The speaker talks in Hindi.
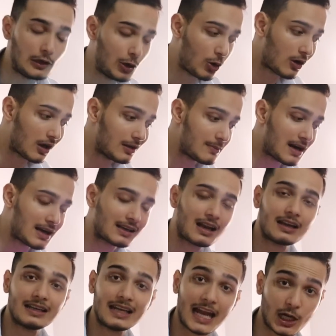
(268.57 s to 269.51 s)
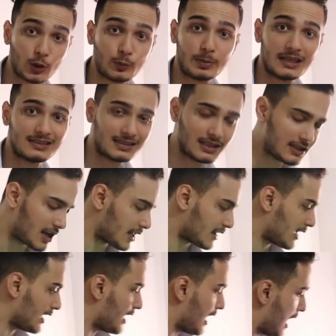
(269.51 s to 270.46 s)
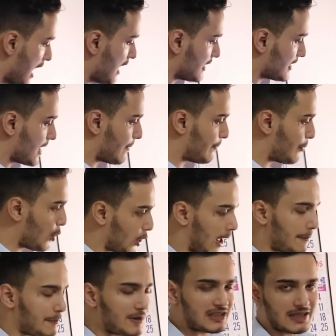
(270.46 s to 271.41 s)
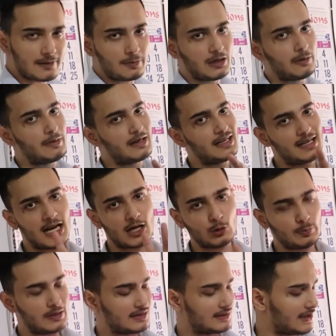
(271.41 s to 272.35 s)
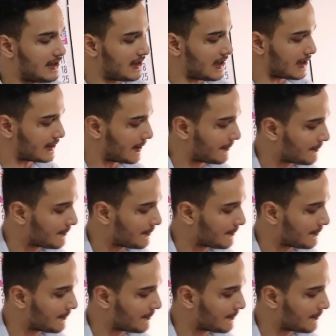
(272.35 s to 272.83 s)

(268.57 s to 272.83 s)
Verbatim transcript: लोकल मार्केट नेहरू प्लेस से लिया था ये पूरा पीसी बिल्ड मैंने नेहरू प्लेस से किया